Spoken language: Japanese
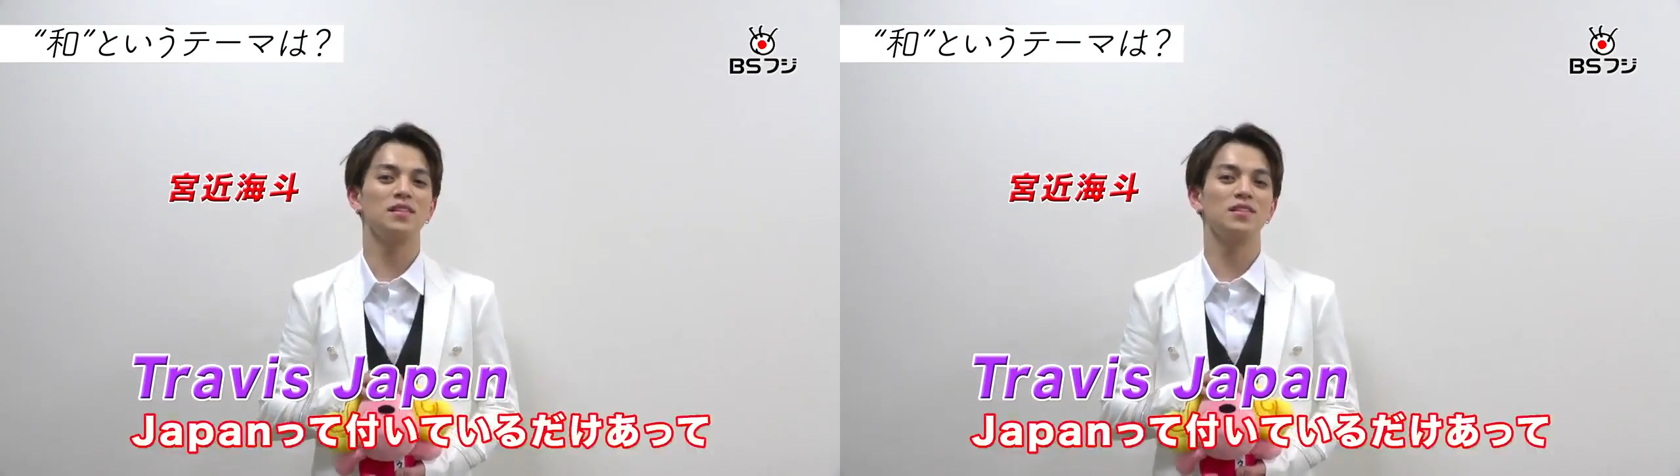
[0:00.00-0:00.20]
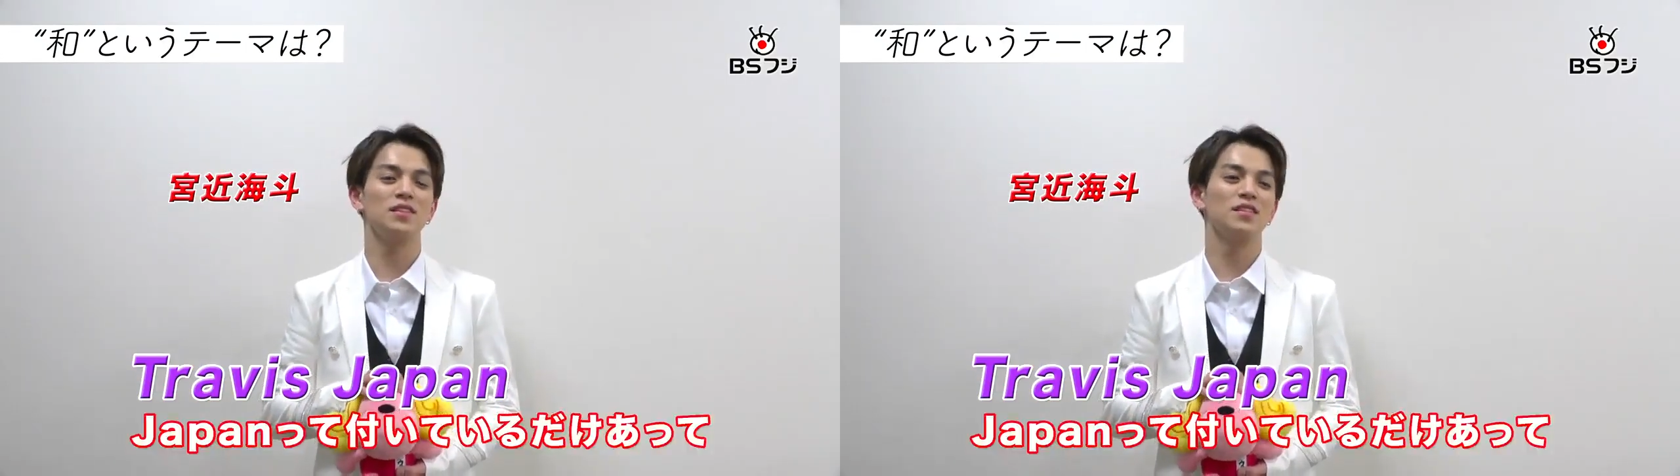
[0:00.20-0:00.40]

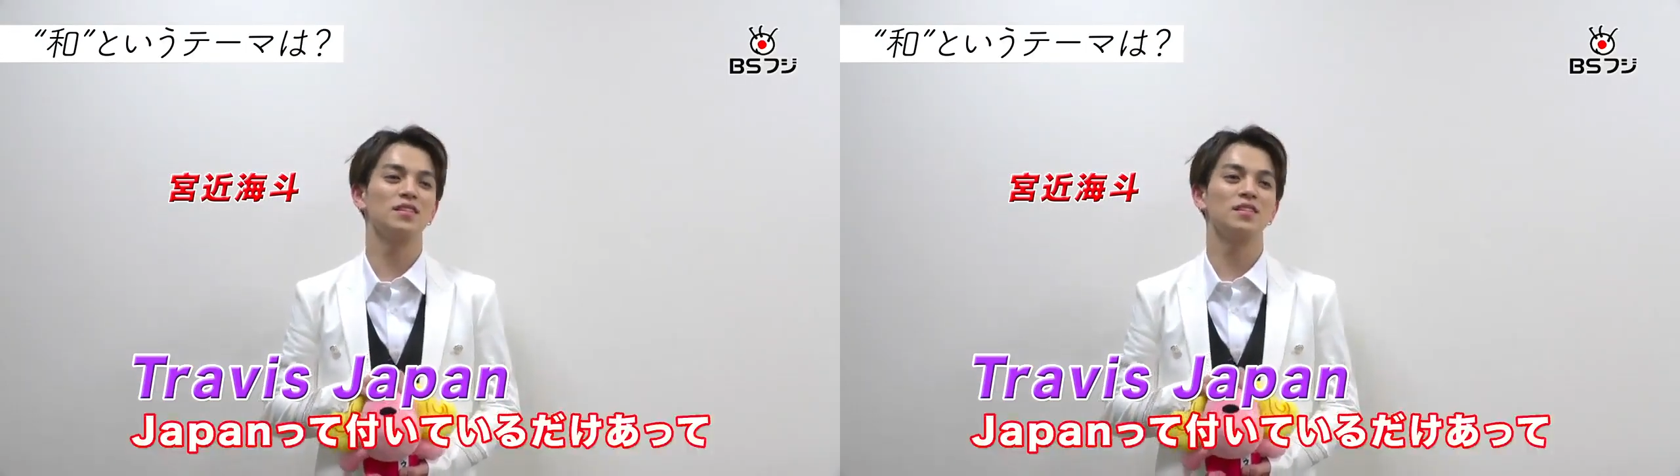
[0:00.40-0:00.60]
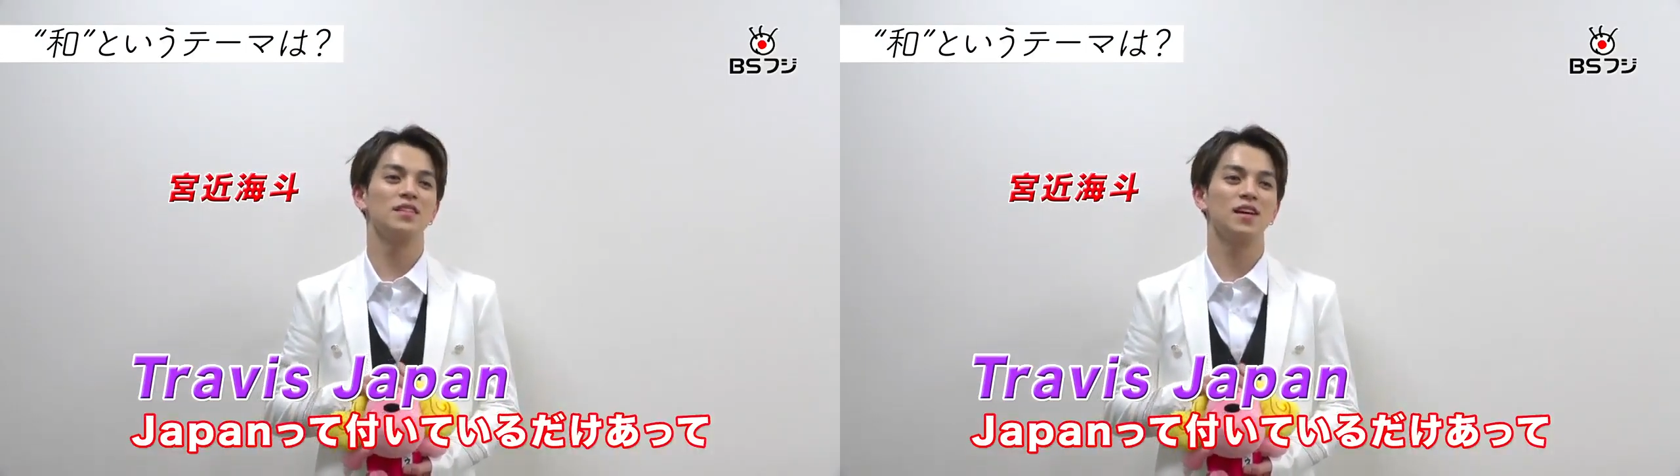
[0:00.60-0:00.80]
てついてる
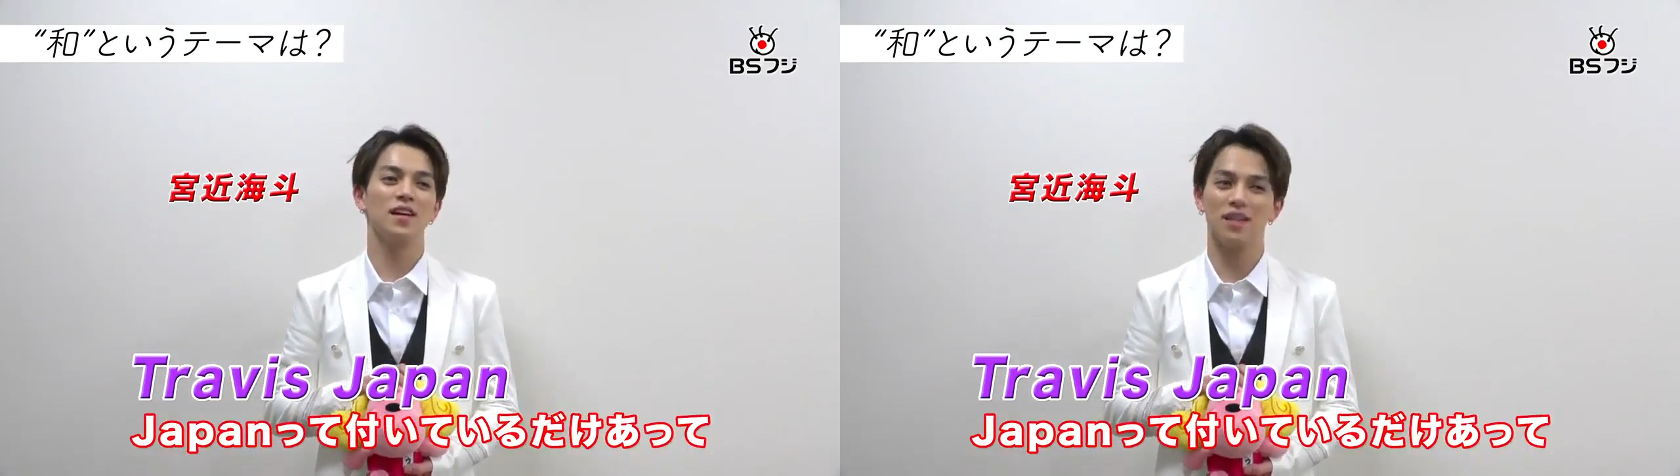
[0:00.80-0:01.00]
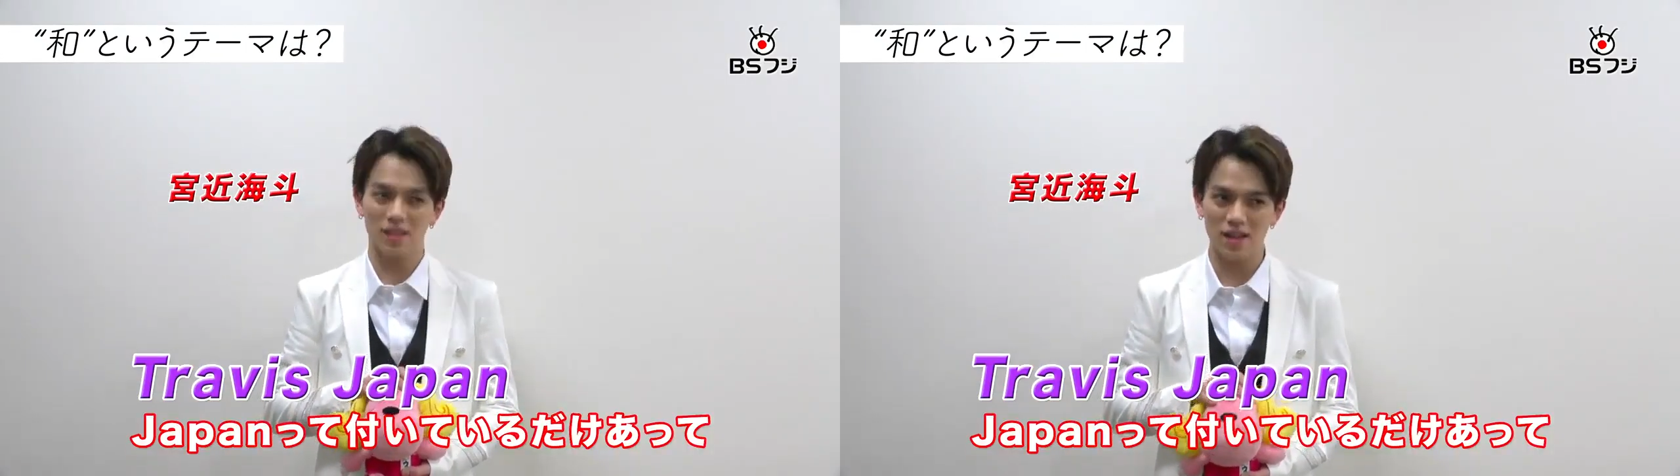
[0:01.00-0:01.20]
だ
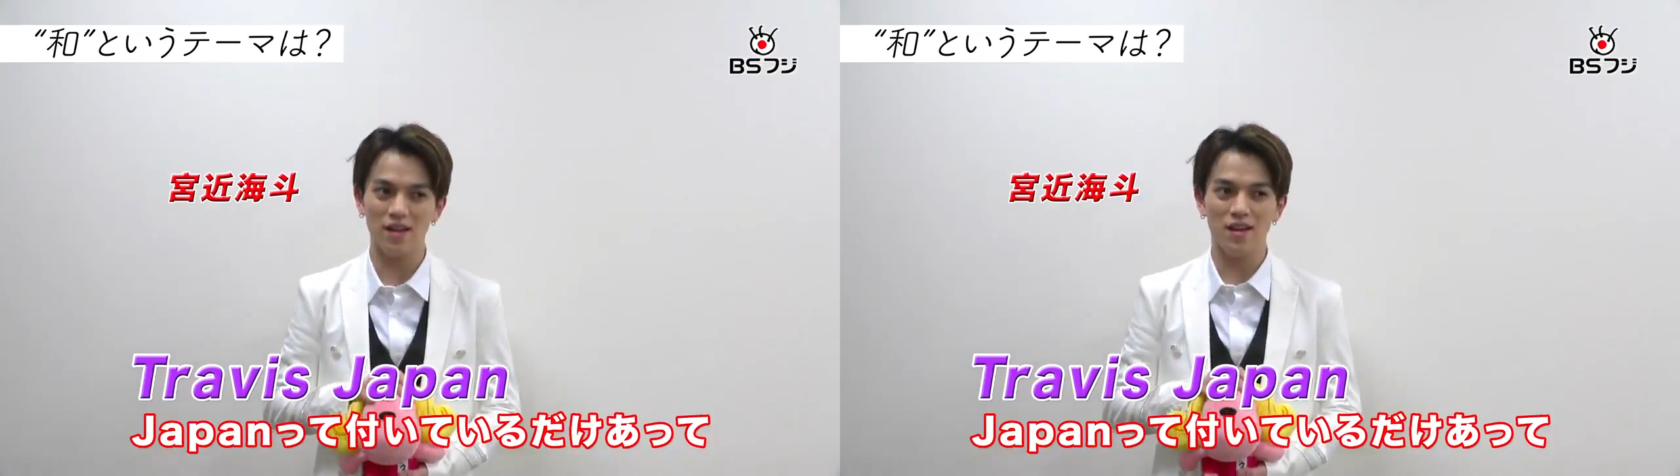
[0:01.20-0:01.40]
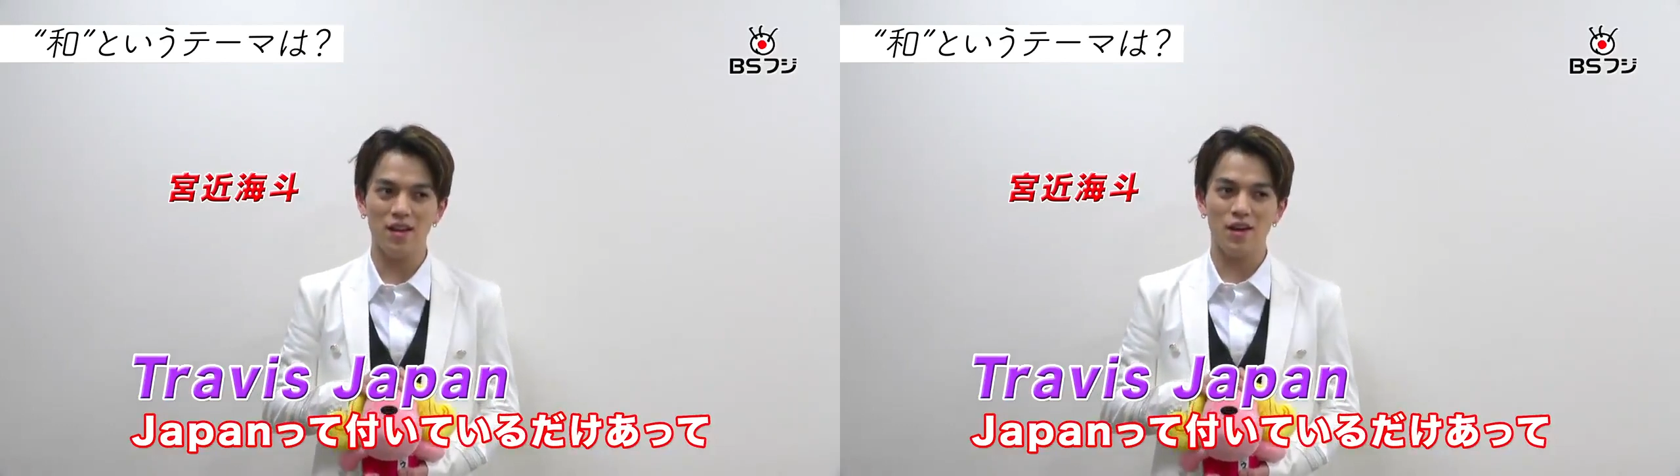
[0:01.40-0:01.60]
けあって、